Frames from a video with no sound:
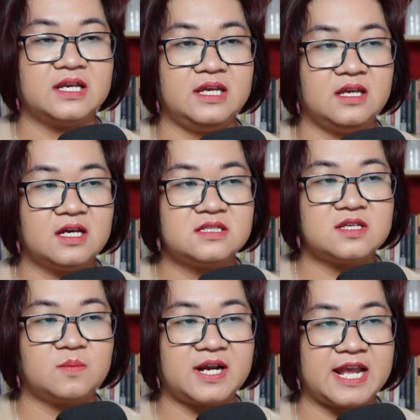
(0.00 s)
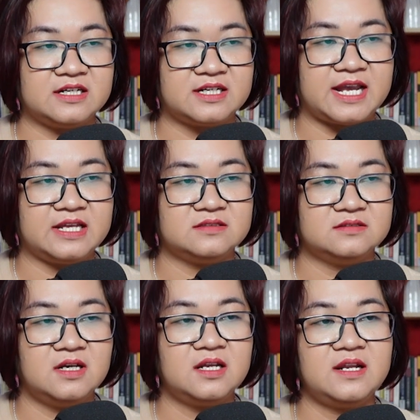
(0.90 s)
Kỳ cất giọng khàn khàn,
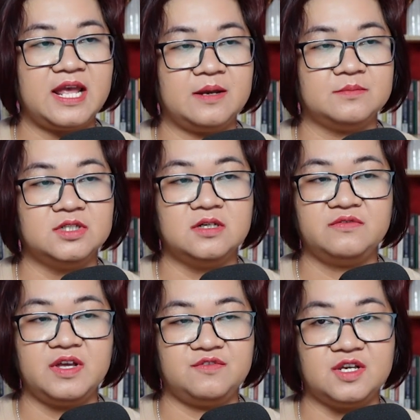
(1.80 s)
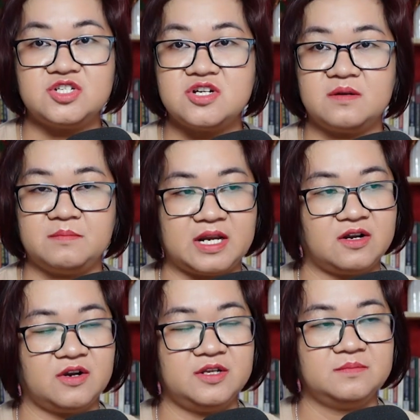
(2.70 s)
hất hàm hướng về phía trước mà
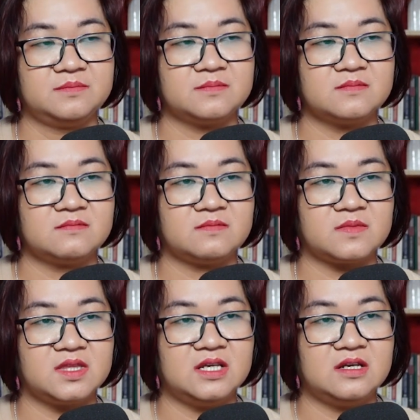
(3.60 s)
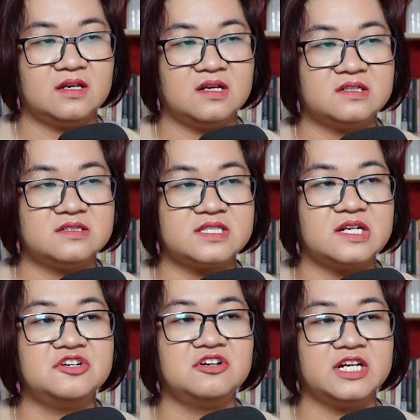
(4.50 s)
nói:
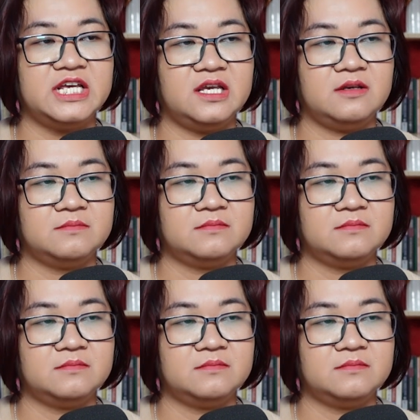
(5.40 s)
Dẫn đường đi.